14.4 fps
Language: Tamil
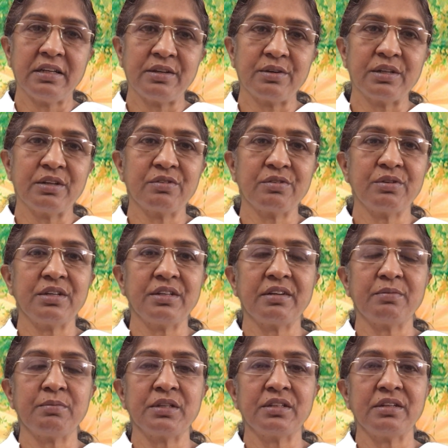என்னுடைய சுய
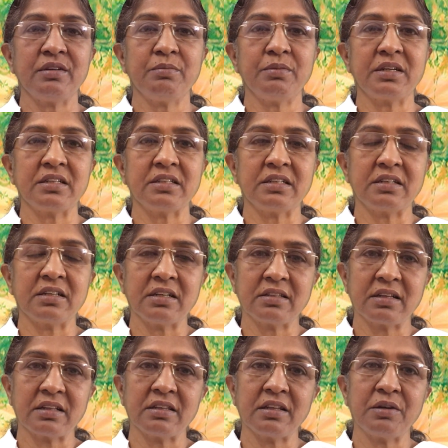தர்மத்தையும்
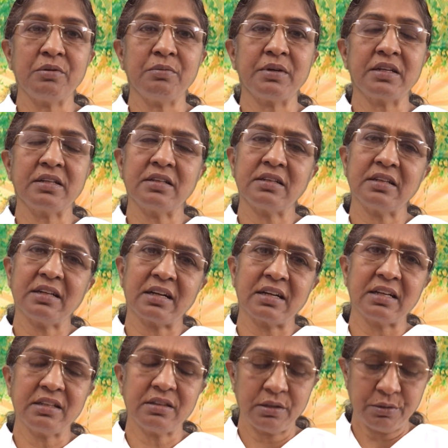மறந்துட்டேன் தந்தையும் மறந்துட்டேன்
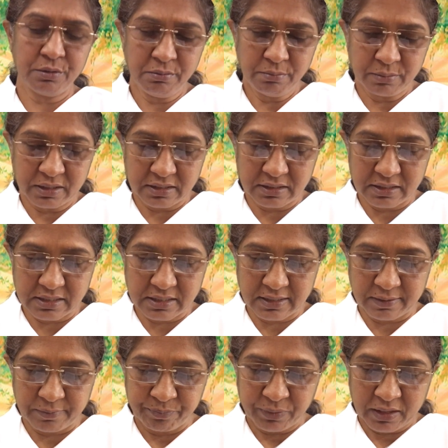அனைத்தையும்
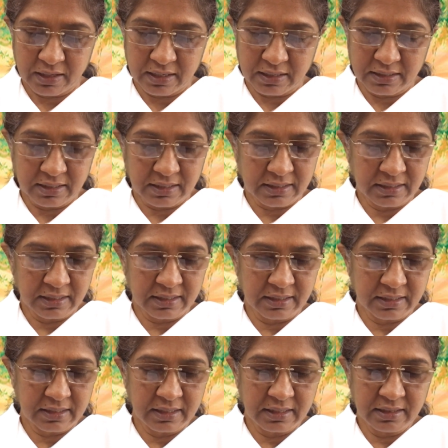மறந்துட்டேன் அதனால்
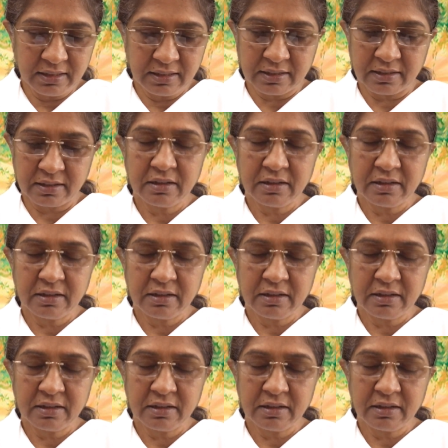இந்த